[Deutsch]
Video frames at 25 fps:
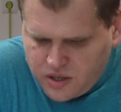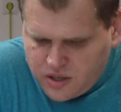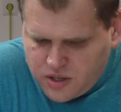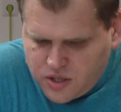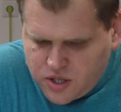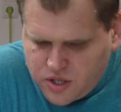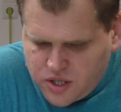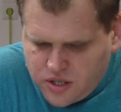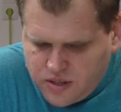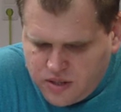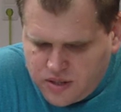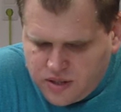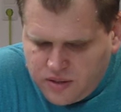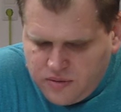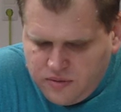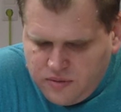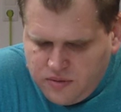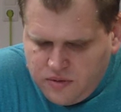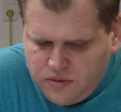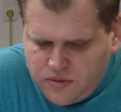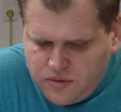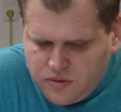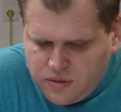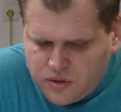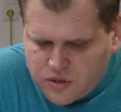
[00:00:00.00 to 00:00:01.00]
Da steht drin, wie
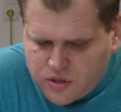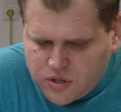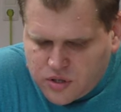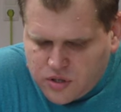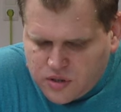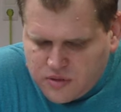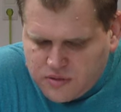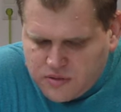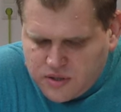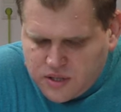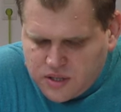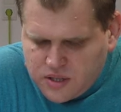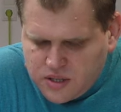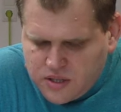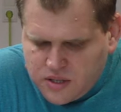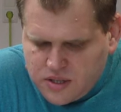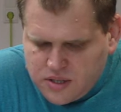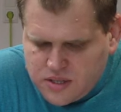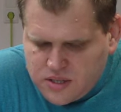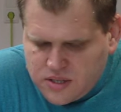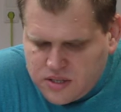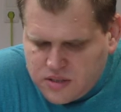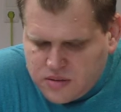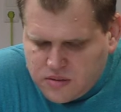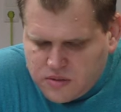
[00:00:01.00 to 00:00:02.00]
viel Wirkstoff drin
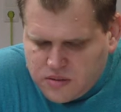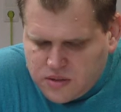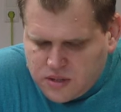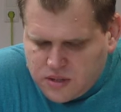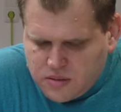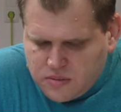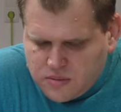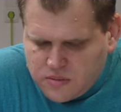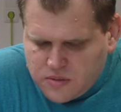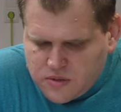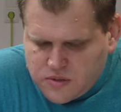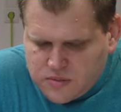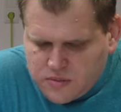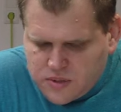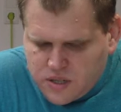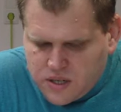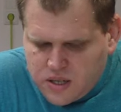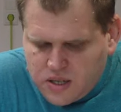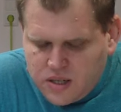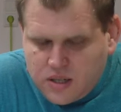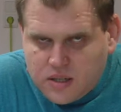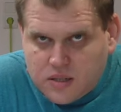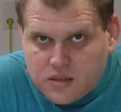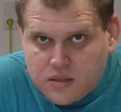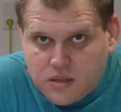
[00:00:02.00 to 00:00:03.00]
ist und dann muss man
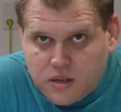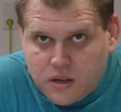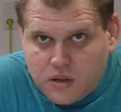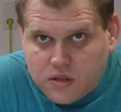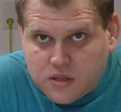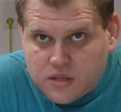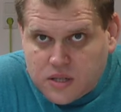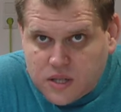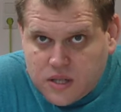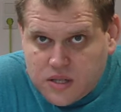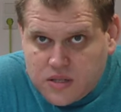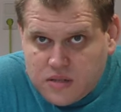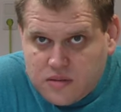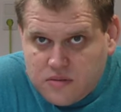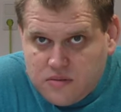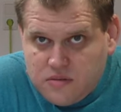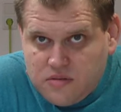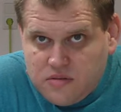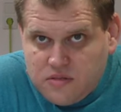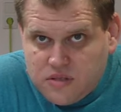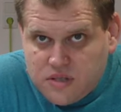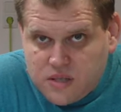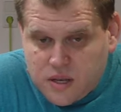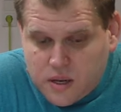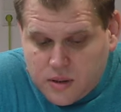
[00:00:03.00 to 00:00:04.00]
halt ausrechnen, wie
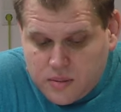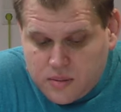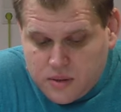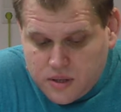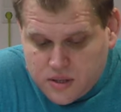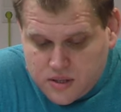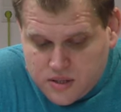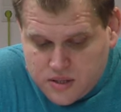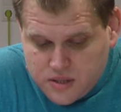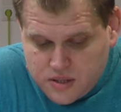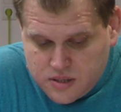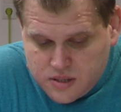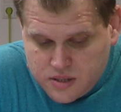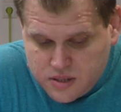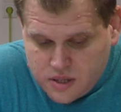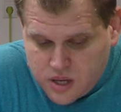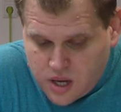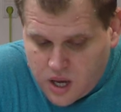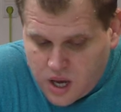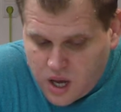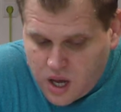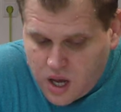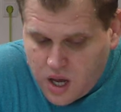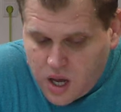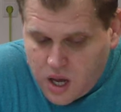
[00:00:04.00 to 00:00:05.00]
viel Salbe das ist.
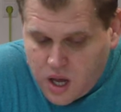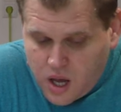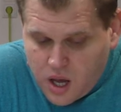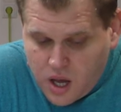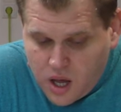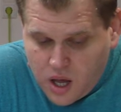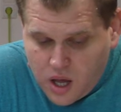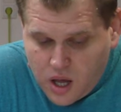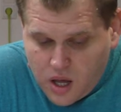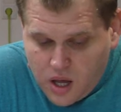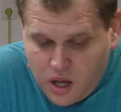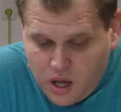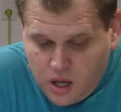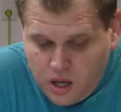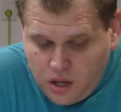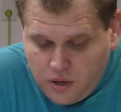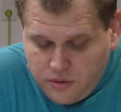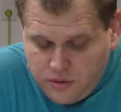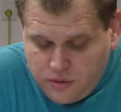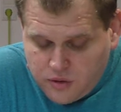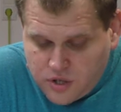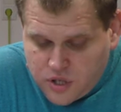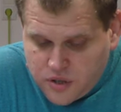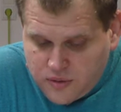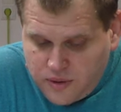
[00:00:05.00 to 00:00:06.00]

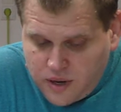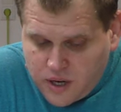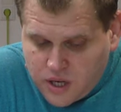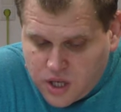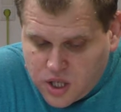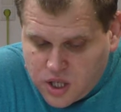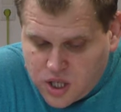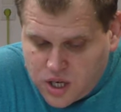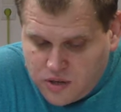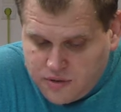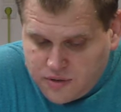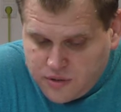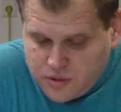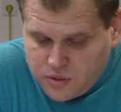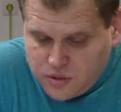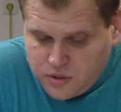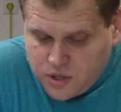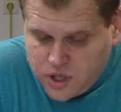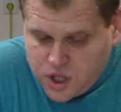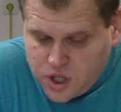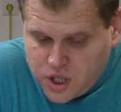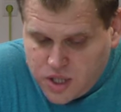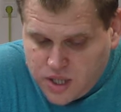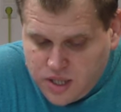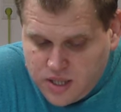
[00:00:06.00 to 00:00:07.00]
Für Schwangerschaft
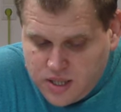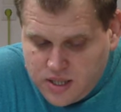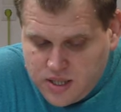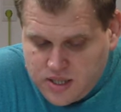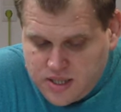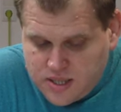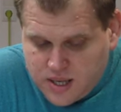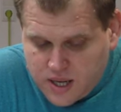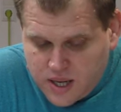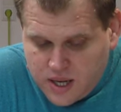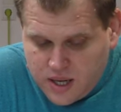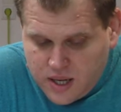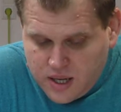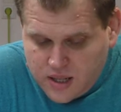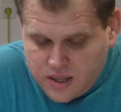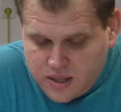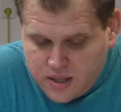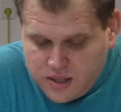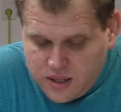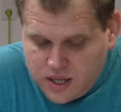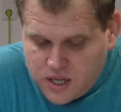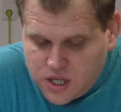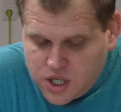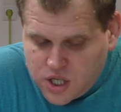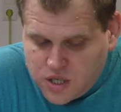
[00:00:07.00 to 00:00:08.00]
und Stillzeit.
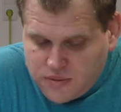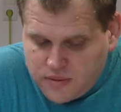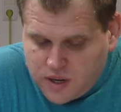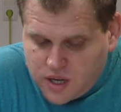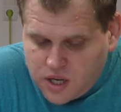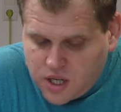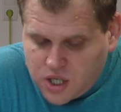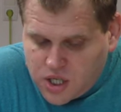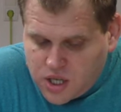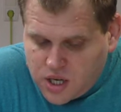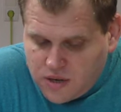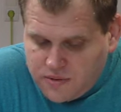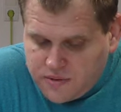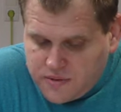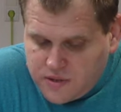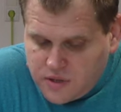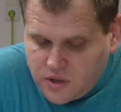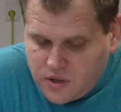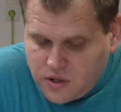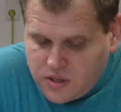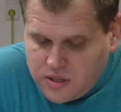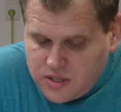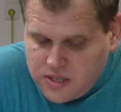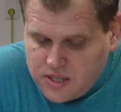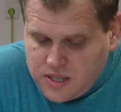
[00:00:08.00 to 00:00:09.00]
In der Schwangerschaft
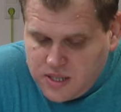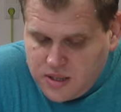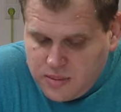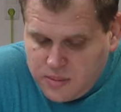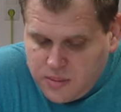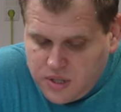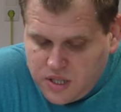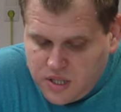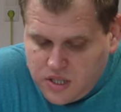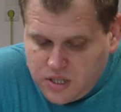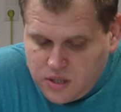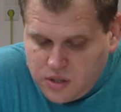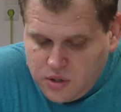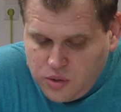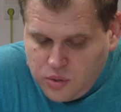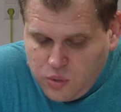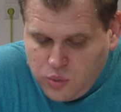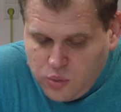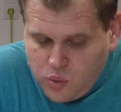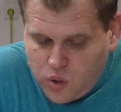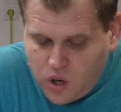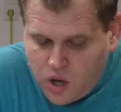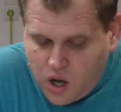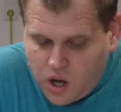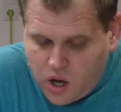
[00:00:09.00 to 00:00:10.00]
sollten Sie die Mittel
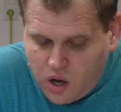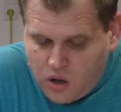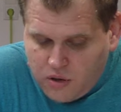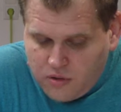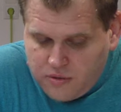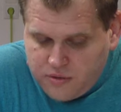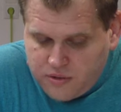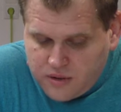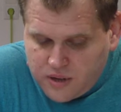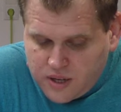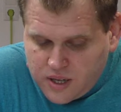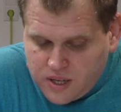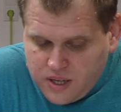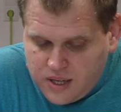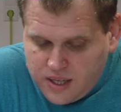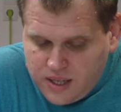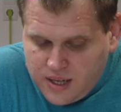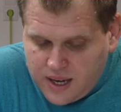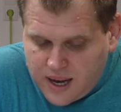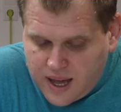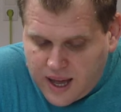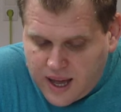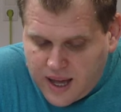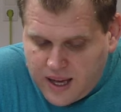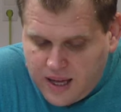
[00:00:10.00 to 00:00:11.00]
nur auf
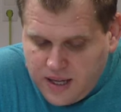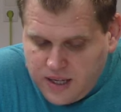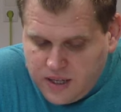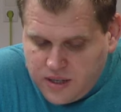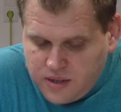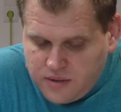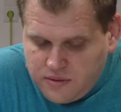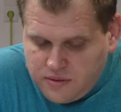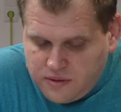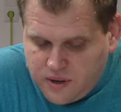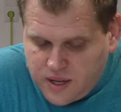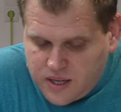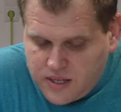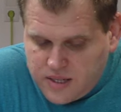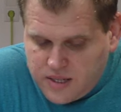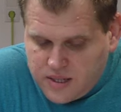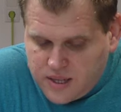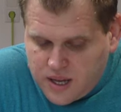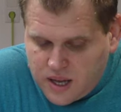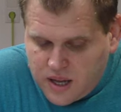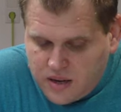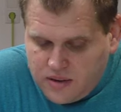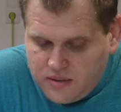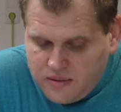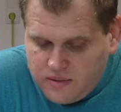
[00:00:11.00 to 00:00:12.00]
kleinen Flächen
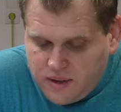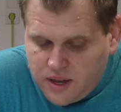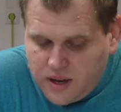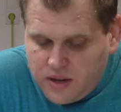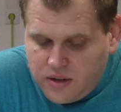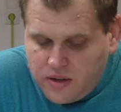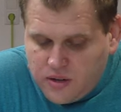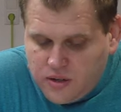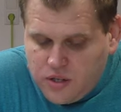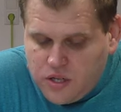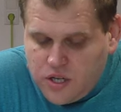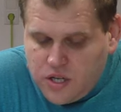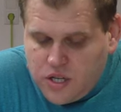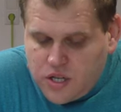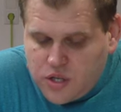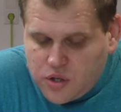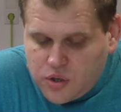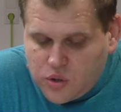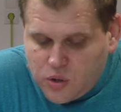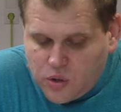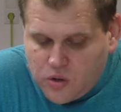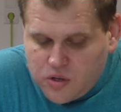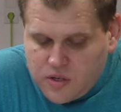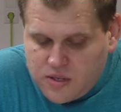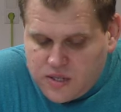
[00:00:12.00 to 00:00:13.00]
anwenden, nicht
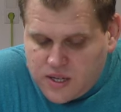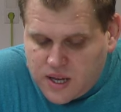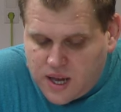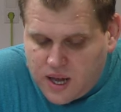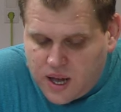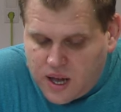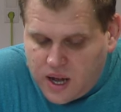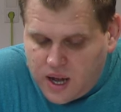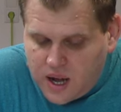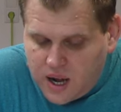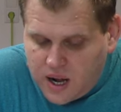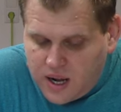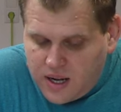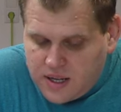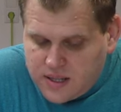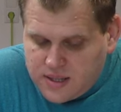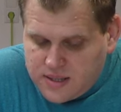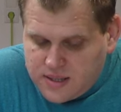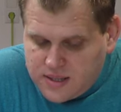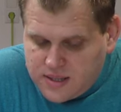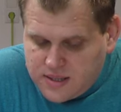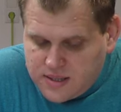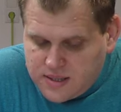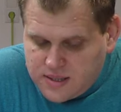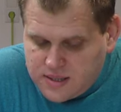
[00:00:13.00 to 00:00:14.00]
größer
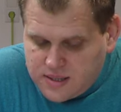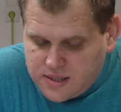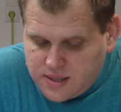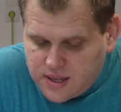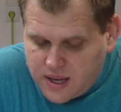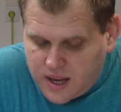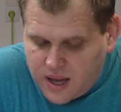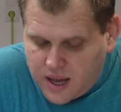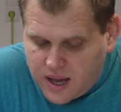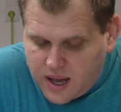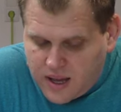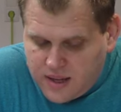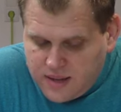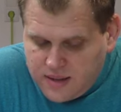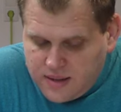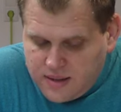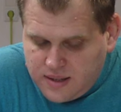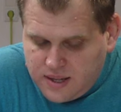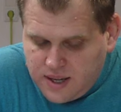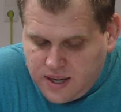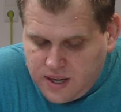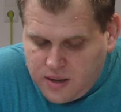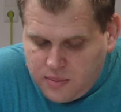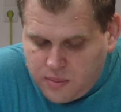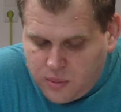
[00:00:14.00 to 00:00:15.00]
als ein
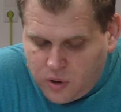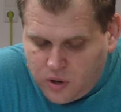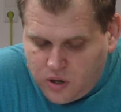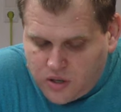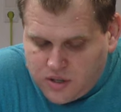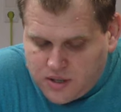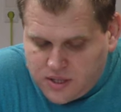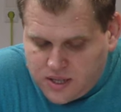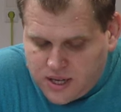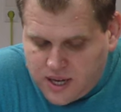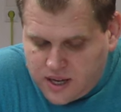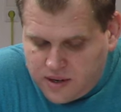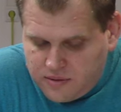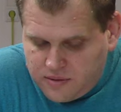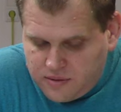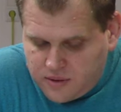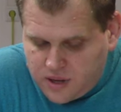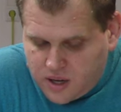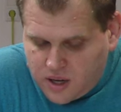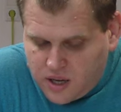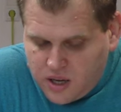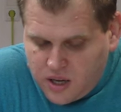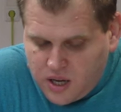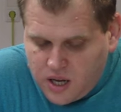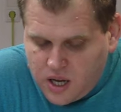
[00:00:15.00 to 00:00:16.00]
Teebeutel
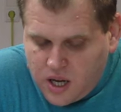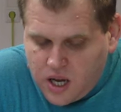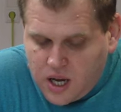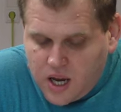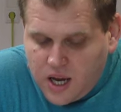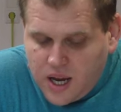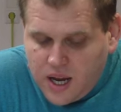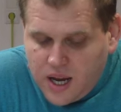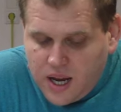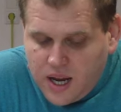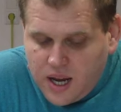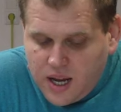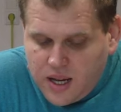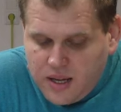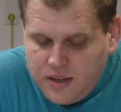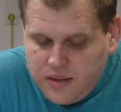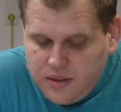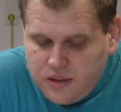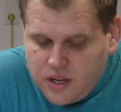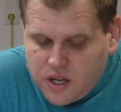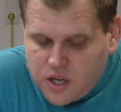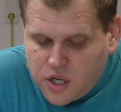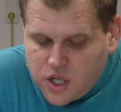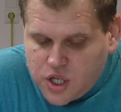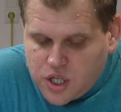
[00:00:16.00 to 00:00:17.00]
etwa.
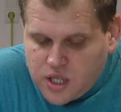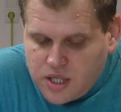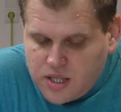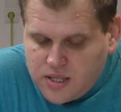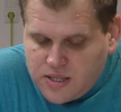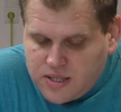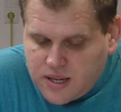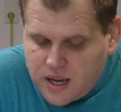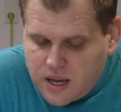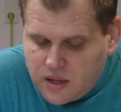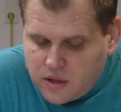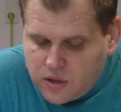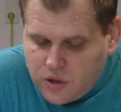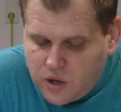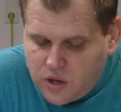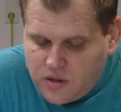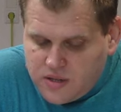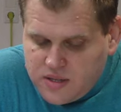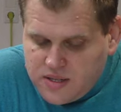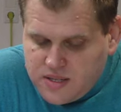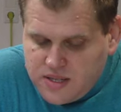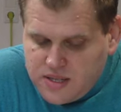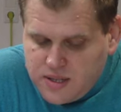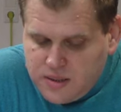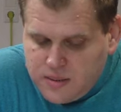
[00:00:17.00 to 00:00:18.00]
In der Stillzeit
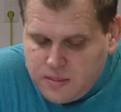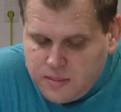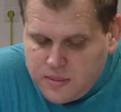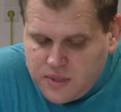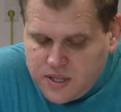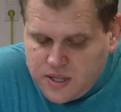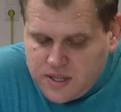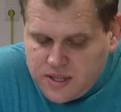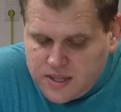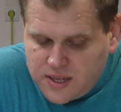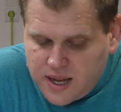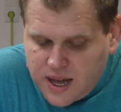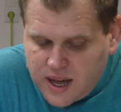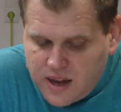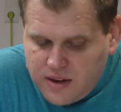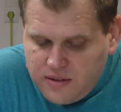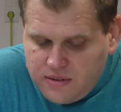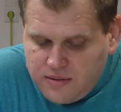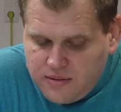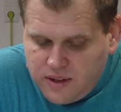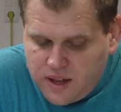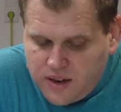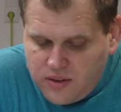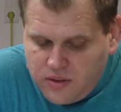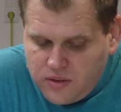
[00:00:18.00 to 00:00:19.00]
können Sie die Mittel
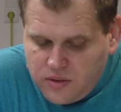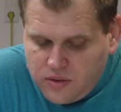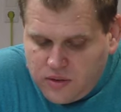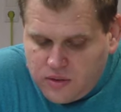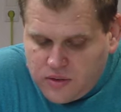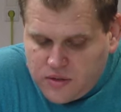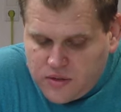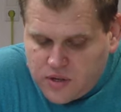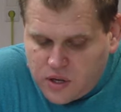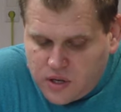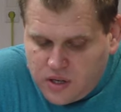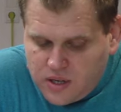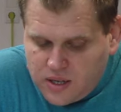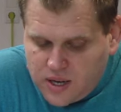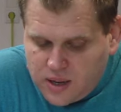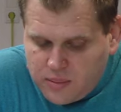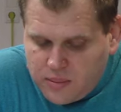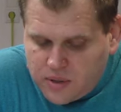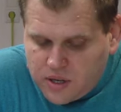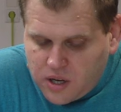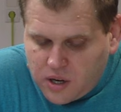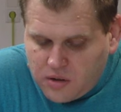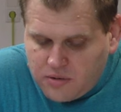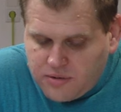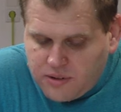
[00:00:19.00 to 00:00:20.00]
anwenden, sollten
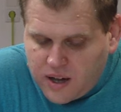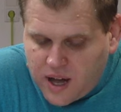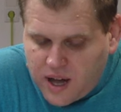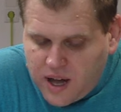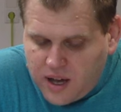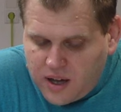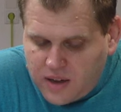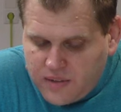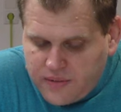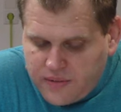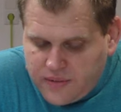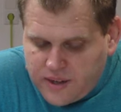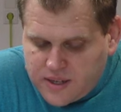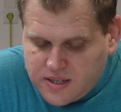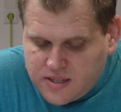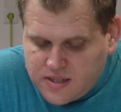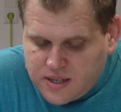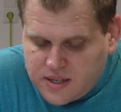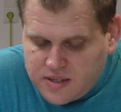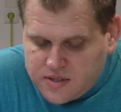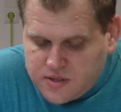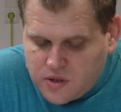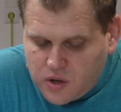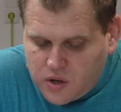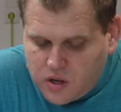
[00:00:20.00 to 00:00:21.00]
aber darauf achten, dass
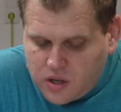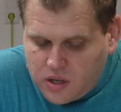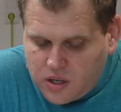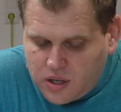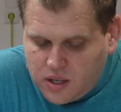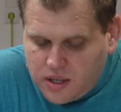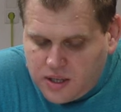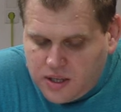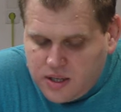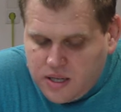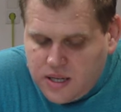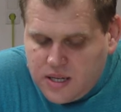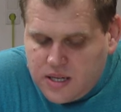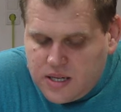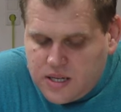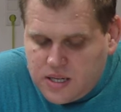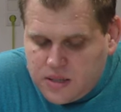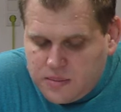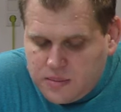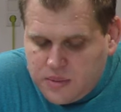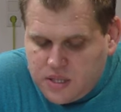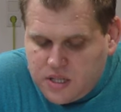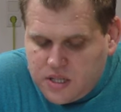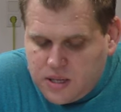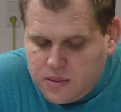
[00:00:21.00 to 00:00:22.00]
der Säugling
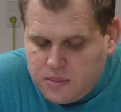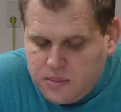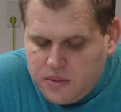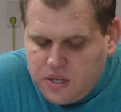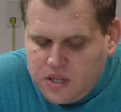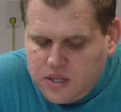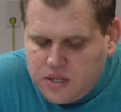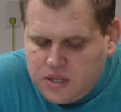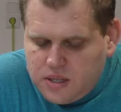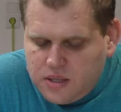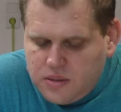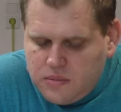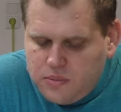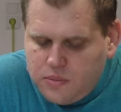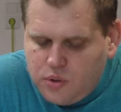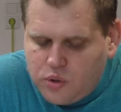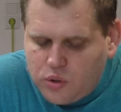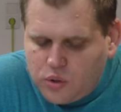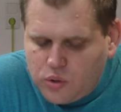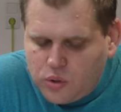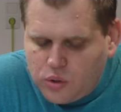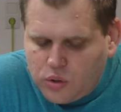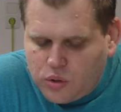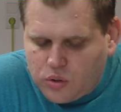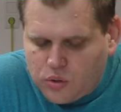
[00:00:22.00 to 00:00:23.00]
nicht mit dem Mittel in
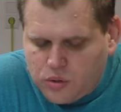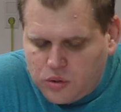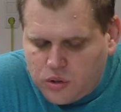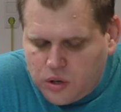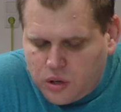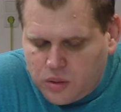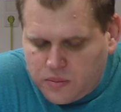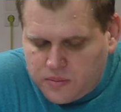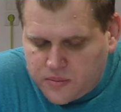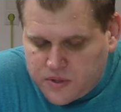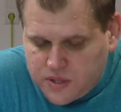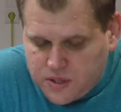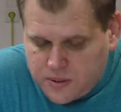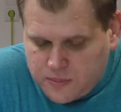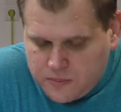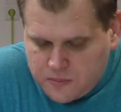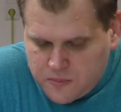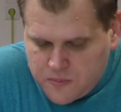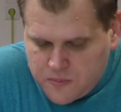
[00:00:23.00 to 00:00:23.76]
Berührung kommt.